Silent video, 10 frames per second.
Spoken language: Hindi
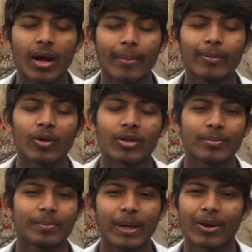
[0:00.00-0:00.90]
आप लोगों का जो
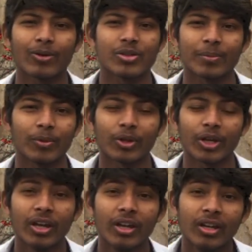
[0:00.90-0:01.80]
प्यार और सपोर्ट
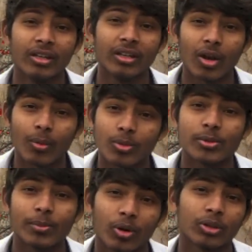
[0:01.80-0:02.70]
है यार वो मुझे
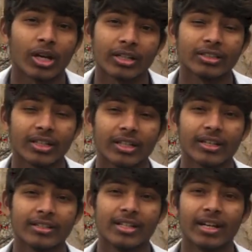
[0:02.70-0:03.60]
बहुत आगे तक
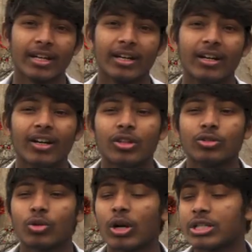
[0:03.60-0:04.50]
लेके जाएगा
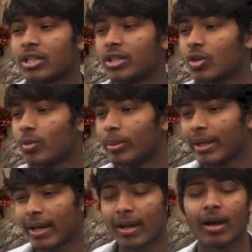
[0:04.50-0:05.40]
तो गाइज यार देखो मेरे
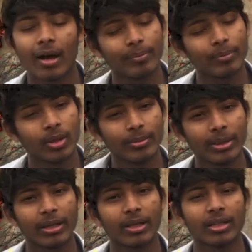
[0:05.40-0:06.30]
यार आप
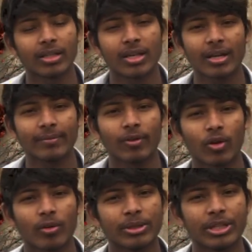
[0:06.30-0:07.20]
मेरे अंदर जाके
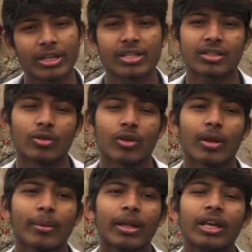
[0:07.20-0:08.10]
ब्लॉगिंग में देख सकते हो कि
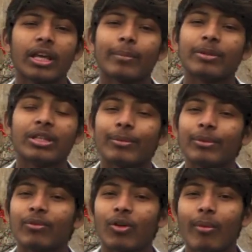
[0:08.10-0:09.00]
यार मैंने एक भी दिन
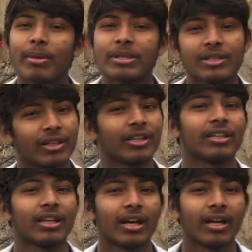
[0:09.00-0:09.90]
अपने ब्लॉग में मिस नहीं
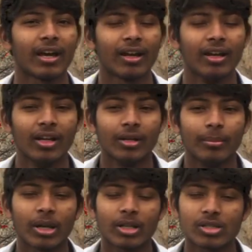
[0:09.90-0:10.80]
किया है यार
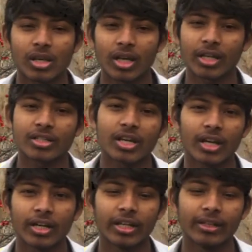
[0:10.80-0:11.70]
मैंने सारे के
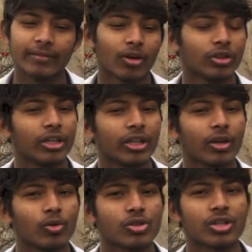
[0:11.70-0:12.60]
सारे डेली ब्लॉग देने की
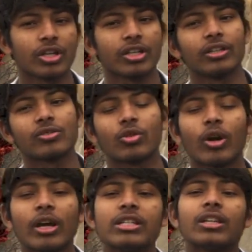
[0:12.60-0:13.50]
कोशिश करी है सो
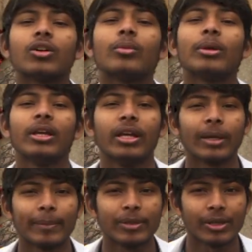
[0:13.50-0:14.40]
गाइज यार देखो मैंने
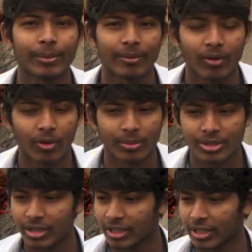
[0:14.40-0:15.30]
एक भी दिन अपना ब्लॉग
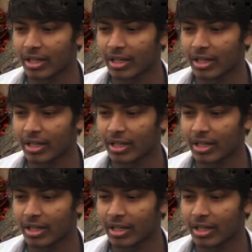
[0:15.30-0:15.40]
मिस नहीं